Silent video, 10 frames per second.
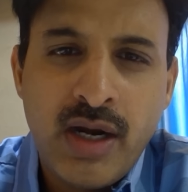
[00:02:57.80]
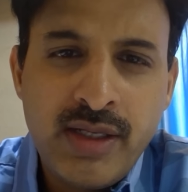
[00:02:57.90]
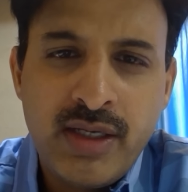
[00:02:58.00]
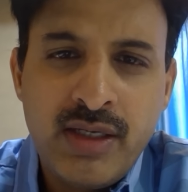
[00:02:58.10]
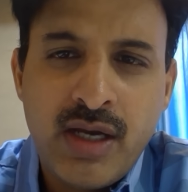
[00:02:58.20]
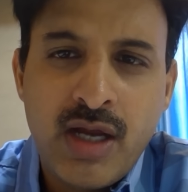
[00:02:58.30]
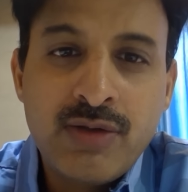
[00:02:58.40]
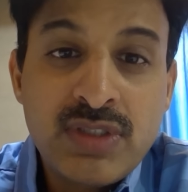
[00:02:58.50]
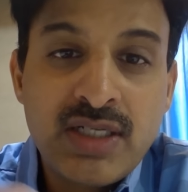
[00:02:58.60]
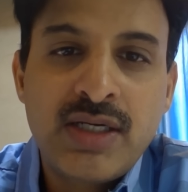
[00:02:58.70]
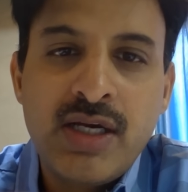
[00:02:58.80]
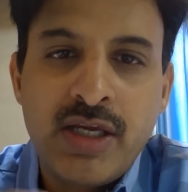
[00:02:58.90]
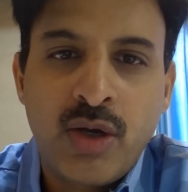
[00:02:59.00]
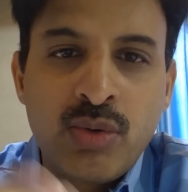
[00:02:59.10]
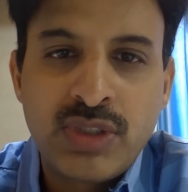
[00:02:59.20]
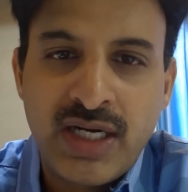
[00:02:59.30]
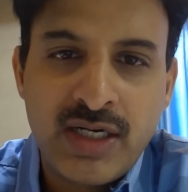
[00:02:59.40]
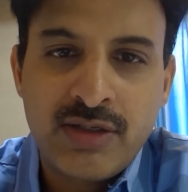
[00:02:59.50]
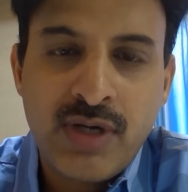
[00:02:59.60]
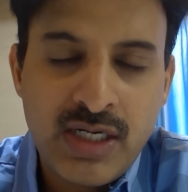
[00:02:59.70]
అంటే అనవసరంగా ఎక్కువ
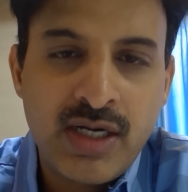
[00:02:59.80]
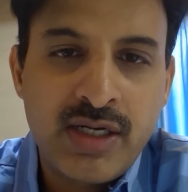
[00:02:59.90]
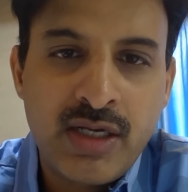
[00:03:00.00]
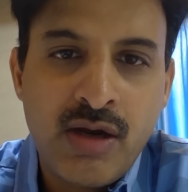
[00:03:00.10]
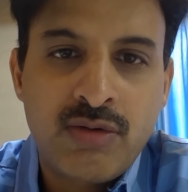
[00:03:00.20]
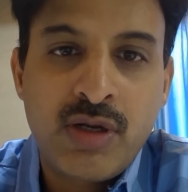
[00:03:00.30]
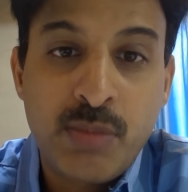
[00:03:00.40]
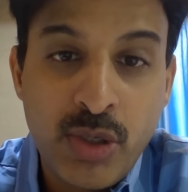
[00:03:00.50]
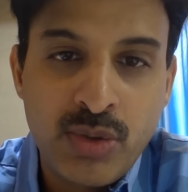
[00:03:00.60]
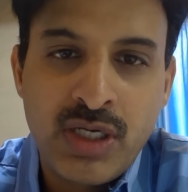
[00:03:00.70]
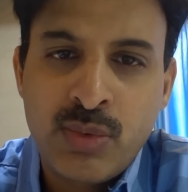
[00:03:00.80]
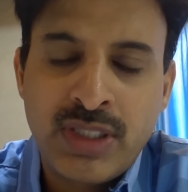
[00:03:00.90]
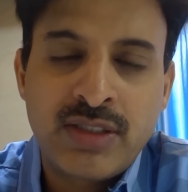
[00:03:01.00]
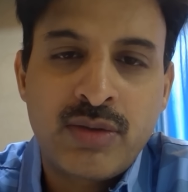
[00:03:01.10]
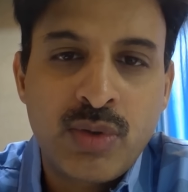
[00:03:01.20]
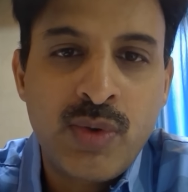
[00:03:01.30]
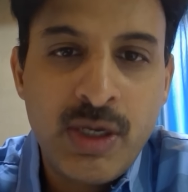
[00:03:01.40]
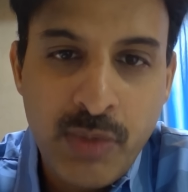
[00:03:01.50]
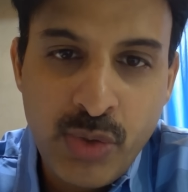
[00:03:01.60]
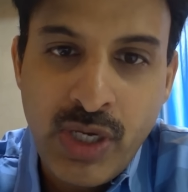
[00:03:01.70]
తిరగటం అట్లాంటివి కాకుండా బరువులు ఎక్కువ ఎత్తటం
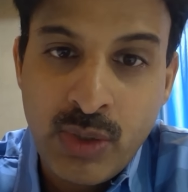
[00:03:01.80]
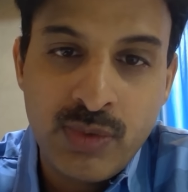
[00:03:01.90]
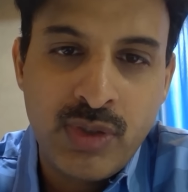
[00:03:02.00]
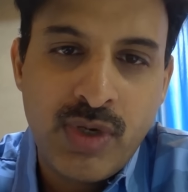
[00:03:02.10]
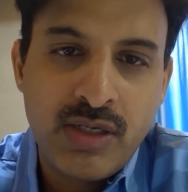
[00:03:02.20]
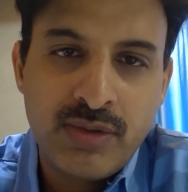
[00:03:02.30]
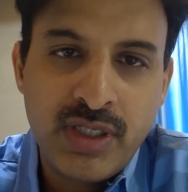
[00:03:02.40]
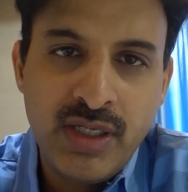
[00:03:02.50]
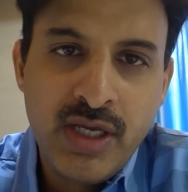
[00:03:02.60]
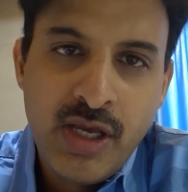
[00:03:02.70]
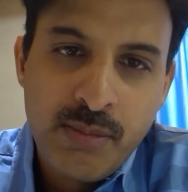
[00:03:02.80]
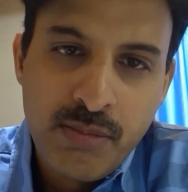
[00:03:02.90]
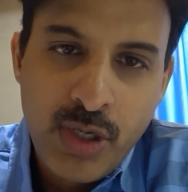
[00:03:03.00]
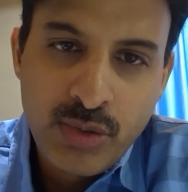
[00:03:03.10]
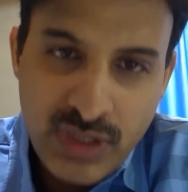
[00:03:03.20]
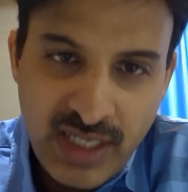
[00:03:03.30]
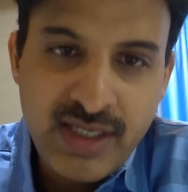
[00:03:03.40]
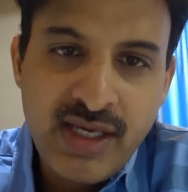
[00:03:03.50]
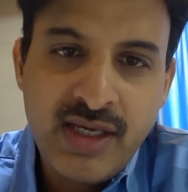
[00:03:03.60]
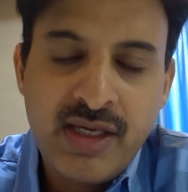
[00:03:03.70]
ఒకవేళ బరువు ఎక్కువ ఉన్న వాళ్ళు ఉంటే బరువు
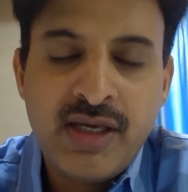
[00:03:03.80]
తగ్గే